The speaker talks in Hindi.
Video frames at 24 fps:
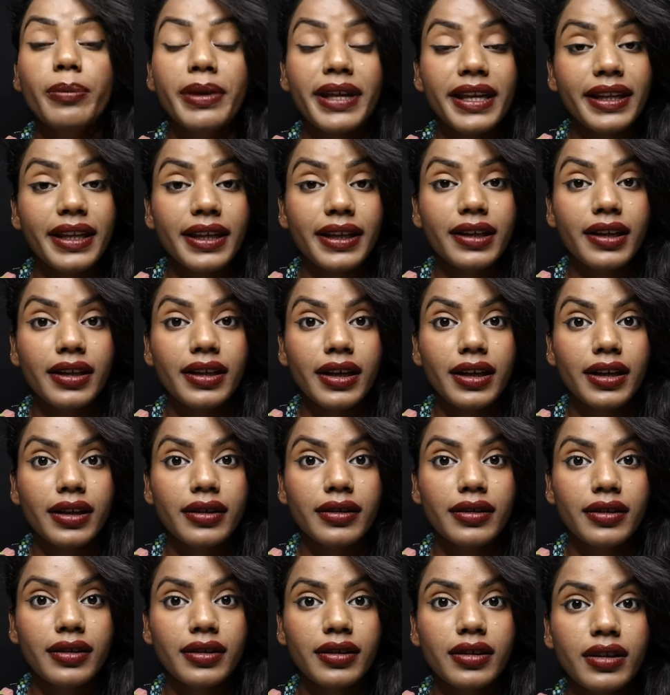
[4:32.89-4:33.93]
बिल्कुल भी नहीं
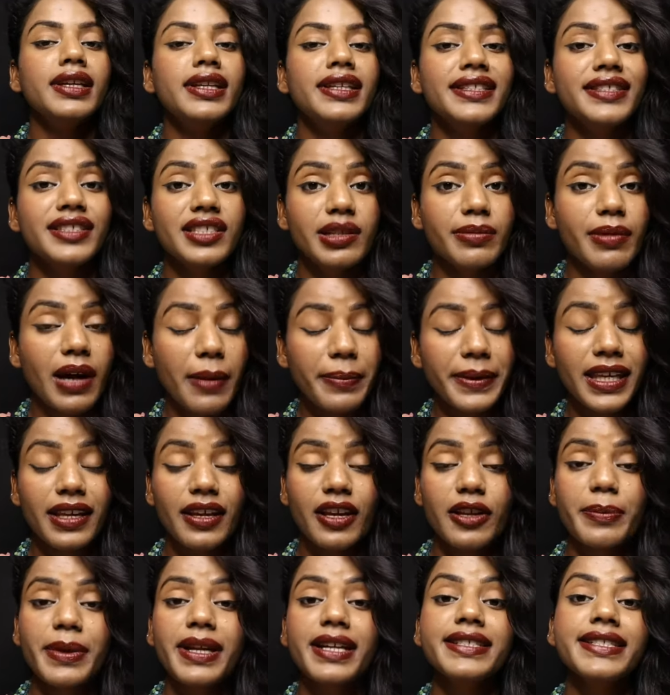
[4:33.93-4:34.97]
करना है जब
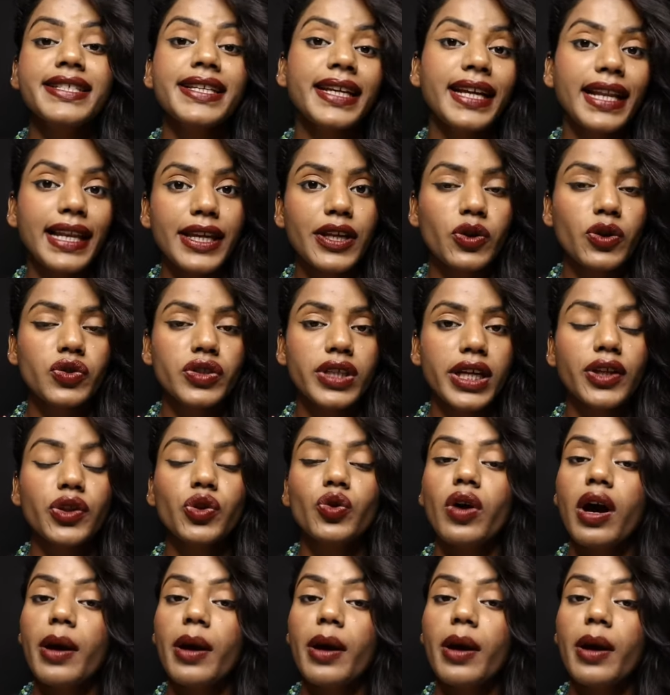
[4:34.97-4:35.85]
आपकी ईयर पियर्सिंग क्लीन हो